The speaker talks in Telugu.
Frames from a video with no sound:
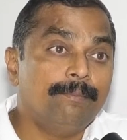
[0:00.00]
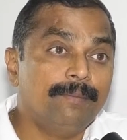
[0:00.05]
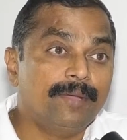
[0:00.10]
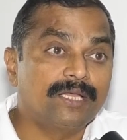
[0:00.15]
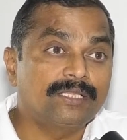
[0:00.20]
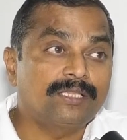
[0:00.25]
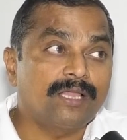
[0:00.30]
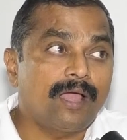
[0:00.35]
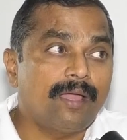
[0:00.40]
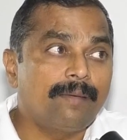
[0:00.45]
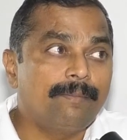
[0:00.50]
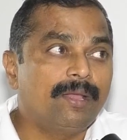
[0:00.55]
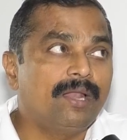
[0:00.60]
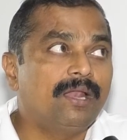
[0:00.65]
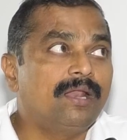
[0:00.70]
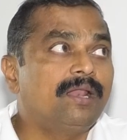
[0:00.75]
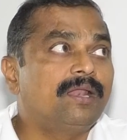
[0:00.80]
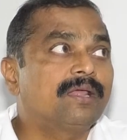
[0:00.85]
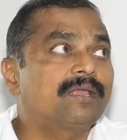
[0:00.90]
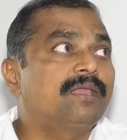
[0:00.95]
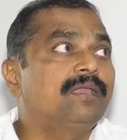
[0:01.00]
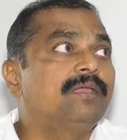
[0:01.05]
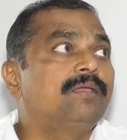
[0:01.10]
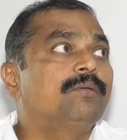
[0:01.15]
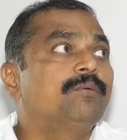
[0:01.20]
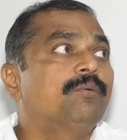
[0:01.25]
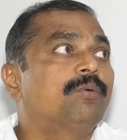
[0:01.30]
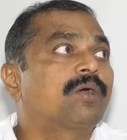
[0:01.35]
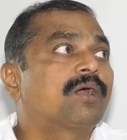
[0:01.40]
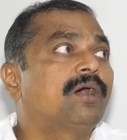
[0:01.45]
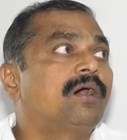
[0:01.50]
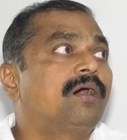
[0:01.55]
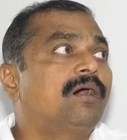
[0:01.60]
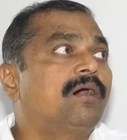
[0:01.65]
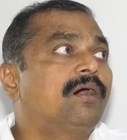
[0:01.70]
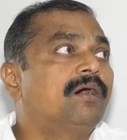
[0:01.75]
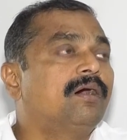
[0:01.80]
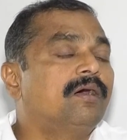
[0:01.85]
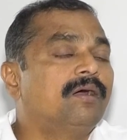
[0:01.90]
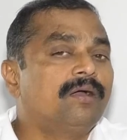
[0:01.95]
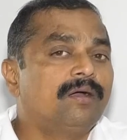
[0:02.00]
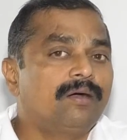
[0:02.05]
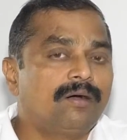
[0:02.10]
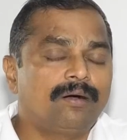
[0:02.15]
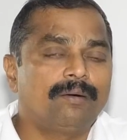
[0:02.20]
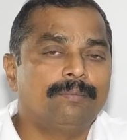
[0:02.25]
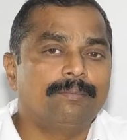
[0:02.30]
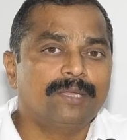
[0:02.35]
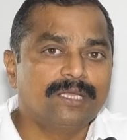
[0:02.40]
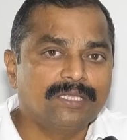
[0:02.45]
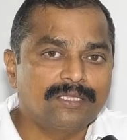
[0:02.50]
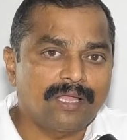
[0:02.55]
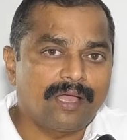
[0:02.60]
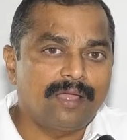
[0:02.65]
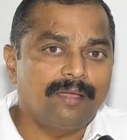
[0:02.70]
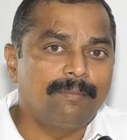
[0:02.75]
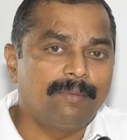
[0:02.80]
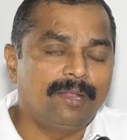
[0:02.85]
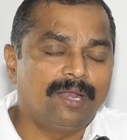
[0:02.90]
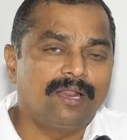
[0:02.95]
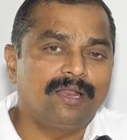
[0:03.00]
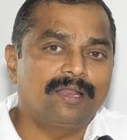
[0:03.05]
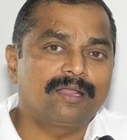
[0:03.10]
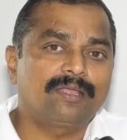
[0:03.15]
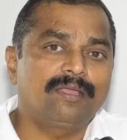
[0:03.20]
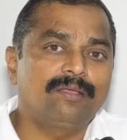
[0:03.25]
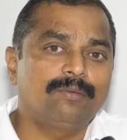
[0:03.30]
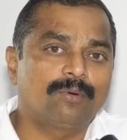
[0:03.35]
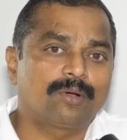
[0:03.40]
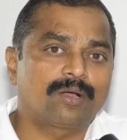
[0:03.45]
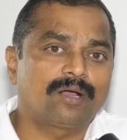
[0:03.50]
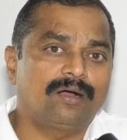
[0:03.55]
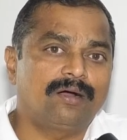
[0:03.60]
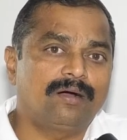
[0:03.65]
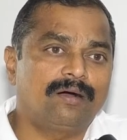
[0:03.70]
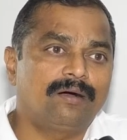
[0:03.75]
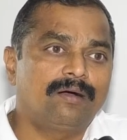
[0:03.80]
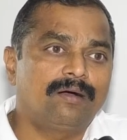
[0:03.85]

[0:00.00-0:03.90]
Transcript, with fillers: మిగతా ఎమ్మెల్యేలకి ఒక మిగతా ఎమ్మెల్యేలకి ఒక